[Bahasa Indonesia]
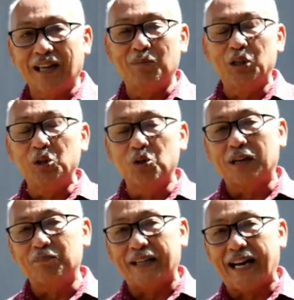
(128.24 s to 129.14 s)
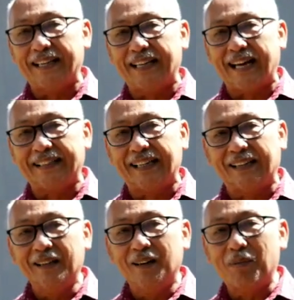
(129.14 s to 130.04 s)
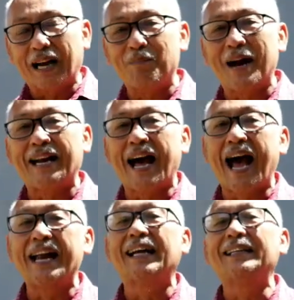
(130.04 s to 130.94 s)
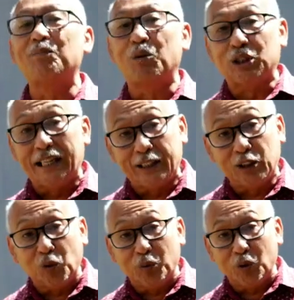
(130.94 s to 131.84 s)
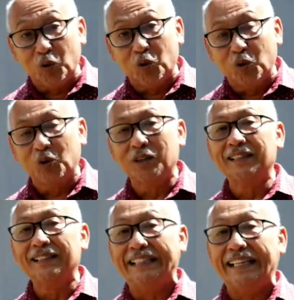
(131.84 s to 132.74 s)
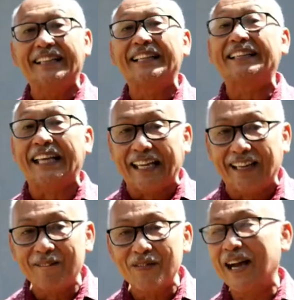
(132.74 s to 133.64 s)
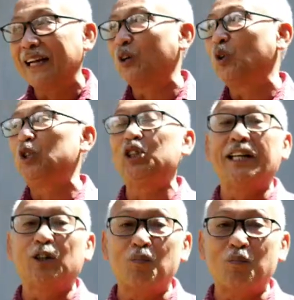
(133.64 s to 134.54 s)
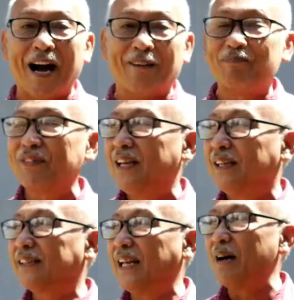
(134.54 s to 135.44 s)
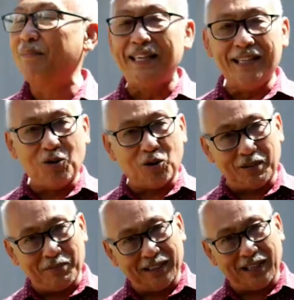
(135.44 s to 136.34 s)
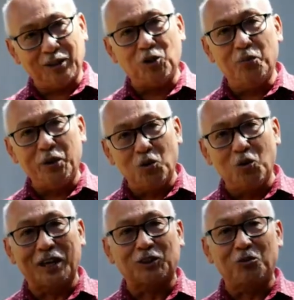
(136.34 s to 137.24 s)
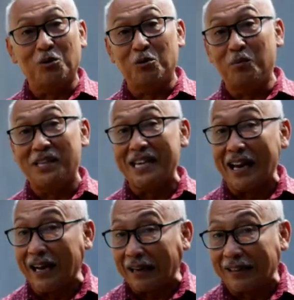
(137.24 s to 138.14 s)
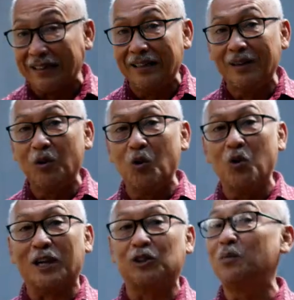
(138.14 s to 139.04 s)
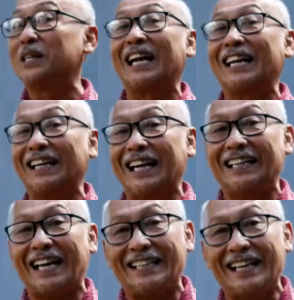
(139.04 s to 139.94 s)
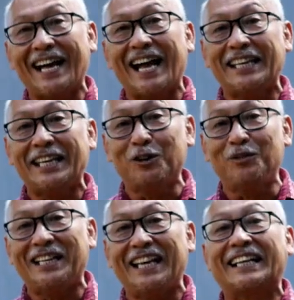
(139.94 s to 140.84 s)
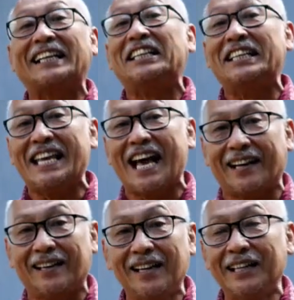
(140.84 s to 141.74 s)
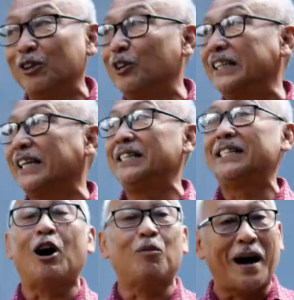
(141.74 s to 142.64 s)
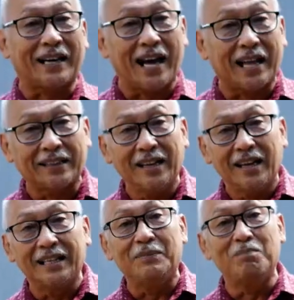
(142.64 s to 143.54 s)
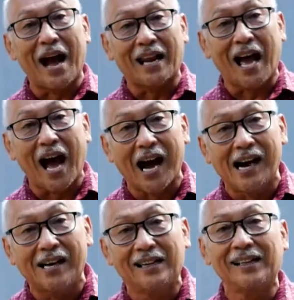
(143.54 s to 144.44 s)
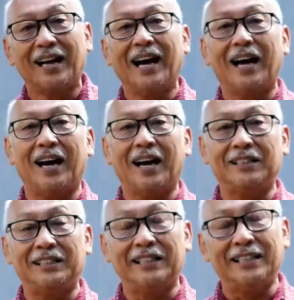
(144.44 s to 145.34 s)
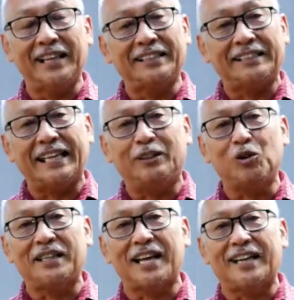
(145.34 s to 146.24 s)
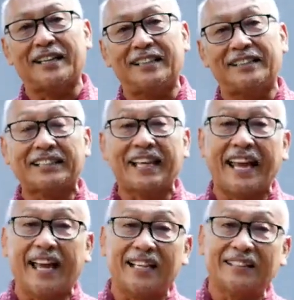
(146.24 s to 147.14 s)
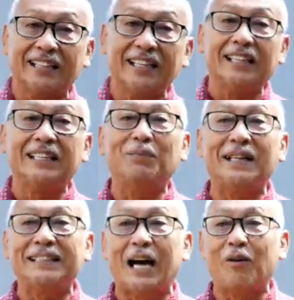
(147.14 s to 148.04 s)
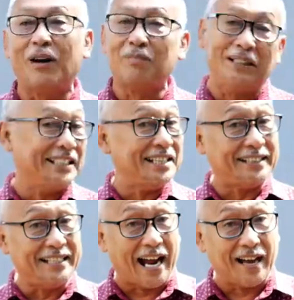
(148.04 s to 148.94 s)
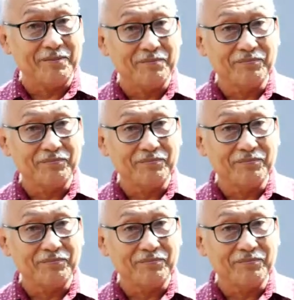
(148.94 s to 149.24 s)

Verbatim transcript: dan menunjukkan pada anda-anda bagaimana adanya potensi ubi ungu di NTT atau khususnya di Kupang. Selama ini orang mengenal ubi ungu atau ubi, ubi jalar, ungu atau ubi jalar yang lainnya hanya hidup di daerah ketinggian. Di Indonesia di Jawa Barat, di Malang, ah, di NTT itu hanya ada di TTS, di Bajawa. Mestinya tidak